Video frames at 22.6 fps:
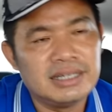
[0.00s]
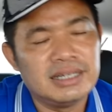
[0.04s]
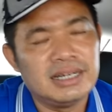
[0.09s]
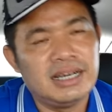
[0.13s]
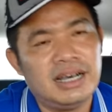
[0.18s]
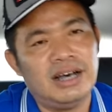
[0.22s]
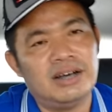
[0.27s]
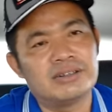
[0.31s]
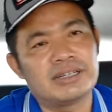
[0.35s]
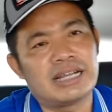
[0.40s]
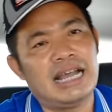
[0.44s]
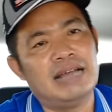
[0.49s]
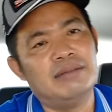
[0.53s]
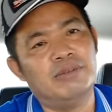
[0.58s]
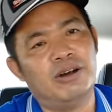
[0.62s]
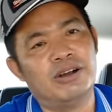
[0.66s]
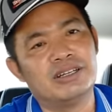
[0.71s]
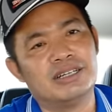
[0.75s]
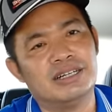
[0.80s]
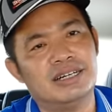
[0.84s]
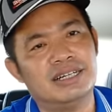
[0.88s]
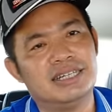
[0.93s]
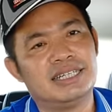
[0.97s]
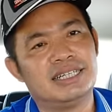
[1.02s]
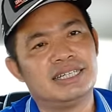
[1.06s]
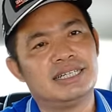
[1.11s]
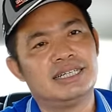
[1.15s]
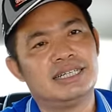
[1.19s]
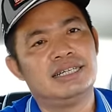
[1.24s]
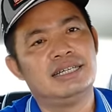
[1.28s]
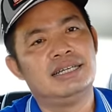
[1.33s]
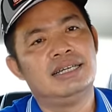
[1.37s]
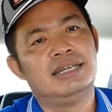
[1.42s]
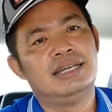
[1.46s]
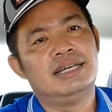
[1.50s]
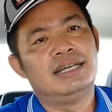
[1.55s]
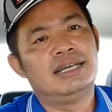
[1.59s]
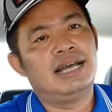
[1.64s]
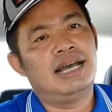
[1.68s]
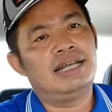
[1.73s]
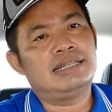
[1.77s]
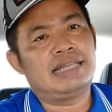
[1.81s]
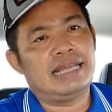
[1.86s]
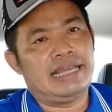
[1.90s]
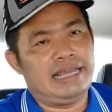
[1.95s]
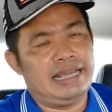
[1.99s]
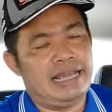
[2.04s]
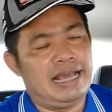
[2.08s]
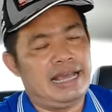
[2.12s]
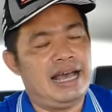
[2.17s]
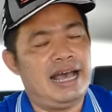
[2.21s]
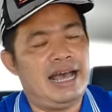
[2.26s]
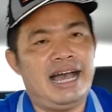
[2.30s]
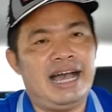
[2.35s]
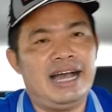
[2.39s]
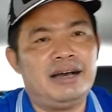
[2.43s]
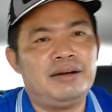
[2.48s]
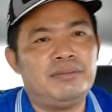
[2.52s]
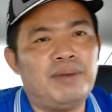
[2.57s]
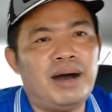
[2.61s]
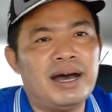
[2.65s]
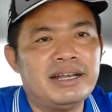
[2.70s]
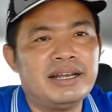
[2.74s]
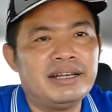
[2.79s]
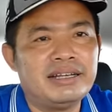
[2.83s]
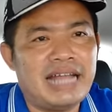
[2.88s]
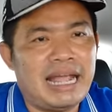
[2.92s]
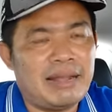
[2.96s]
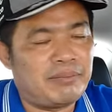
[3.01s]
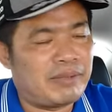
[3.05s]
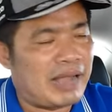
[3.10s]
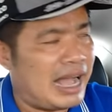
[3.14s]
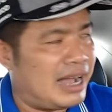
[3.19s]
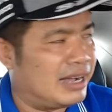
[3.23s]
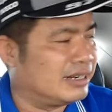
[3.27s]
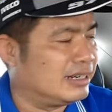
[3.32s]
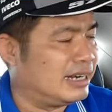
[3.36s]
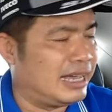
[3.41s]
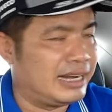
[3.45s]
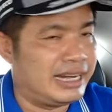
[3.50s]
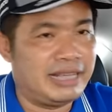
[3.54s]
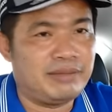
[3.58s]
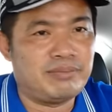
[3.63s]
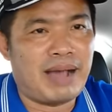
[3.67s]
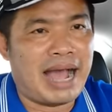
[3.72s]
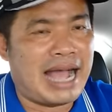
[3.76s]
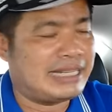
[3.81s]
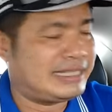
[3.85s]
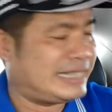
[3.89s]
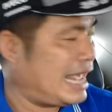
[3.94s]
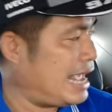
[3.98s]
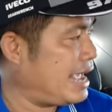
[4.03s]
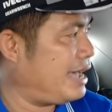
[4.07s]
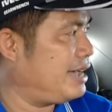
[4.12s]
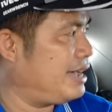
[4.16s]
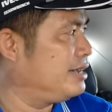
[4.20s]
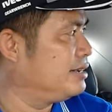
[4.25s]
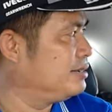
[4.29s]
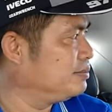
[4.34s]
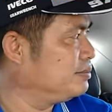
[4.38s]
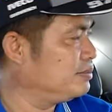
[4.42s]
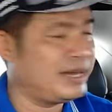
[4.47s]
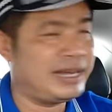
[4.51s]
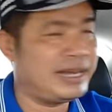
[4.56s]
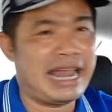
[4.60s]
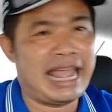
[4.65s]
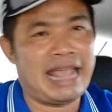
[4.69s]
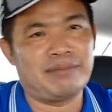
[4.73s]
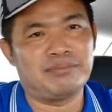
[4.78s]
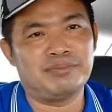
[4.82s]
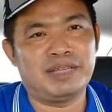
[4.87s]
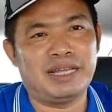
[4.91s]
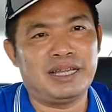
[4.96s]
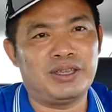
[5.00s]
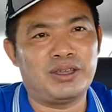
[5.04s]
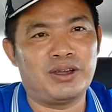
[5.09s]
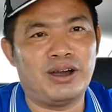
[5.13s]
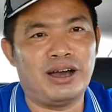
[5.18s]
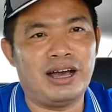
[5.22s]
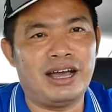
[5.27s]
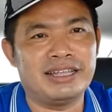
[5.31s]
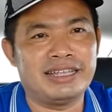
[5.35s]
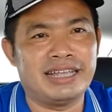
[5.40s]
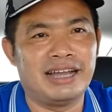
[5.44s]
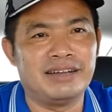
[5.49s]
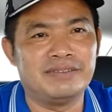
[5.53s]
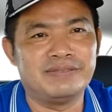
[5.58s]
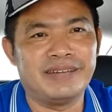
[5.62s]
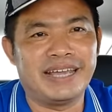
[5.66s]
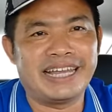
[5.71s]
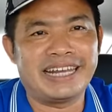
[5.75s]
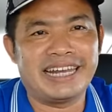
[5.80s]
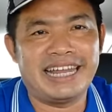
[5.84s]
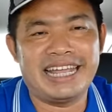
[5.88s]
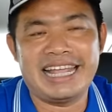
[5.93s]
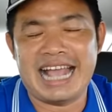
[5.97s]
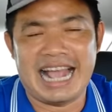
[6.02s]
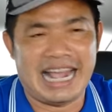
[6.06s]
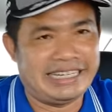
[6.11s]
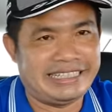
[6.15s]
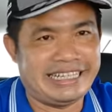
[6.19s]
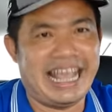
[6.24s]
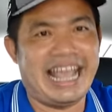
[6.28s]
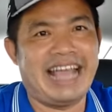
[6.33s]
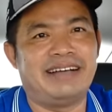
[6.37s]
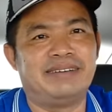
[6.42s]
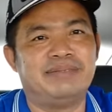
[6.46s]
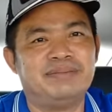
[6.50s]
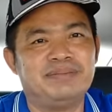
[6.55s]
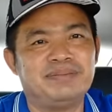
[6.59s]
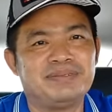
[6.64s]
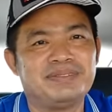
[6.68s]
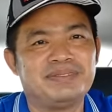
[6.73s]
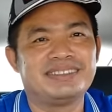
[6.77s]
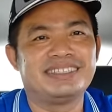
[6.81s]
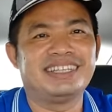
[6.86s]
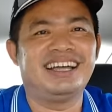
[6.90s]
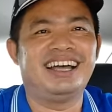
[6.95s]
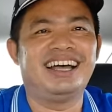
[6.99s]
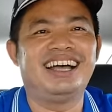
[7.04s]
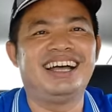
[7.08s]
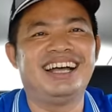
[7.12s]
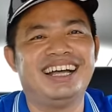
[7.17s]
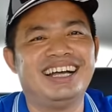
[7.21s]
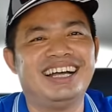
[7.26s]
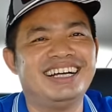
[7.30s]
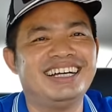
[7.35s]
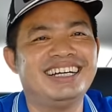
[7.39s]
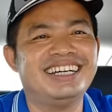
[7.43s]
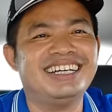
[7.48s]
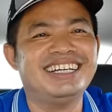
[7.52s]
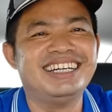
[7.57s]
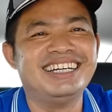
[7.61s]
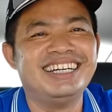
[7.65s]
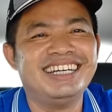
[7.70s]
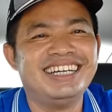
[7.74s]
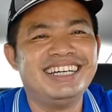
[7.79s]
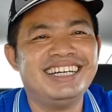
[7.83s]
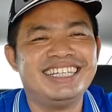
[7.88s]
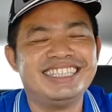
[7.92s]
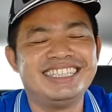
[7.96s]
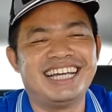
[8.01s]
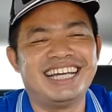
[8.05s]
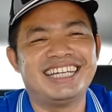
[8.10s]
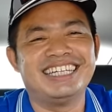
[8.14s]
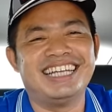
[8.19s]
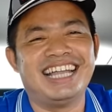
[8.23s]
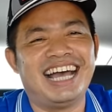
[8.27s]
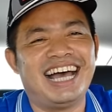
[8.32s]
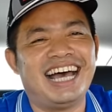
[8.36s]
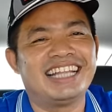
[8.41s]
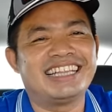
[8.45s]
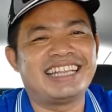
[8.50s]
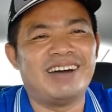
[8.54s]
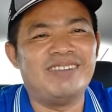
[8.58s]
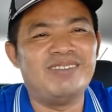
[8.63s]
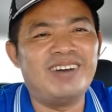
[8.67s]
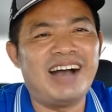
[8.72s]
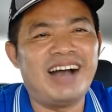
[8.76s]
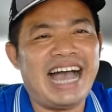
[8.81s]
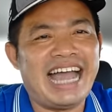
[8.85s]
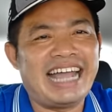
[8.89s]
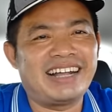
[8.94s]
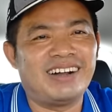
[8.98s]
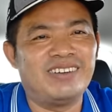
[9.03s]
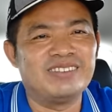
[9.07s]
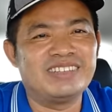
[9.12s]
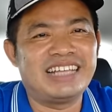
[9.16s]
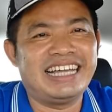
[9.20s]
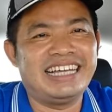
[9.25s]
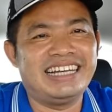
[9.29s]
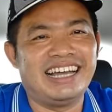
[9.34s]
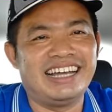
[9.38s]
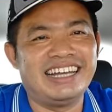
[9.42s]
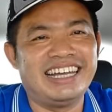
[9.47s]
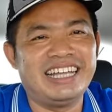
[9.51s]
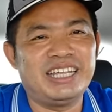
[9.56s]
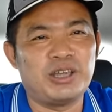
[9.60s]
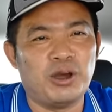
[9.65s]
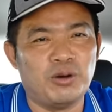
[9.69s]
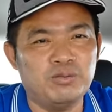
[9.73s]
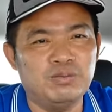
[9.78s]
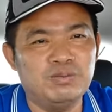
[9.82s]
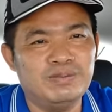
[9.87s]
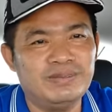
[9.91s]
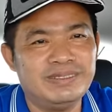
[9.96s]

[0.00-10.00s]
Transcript: ok mọi người à, thì à, à, bên em ngân là đi ba xe bên em thì cho nhân viên đi hai xe đó nên là tổng hai công ty lại đi chung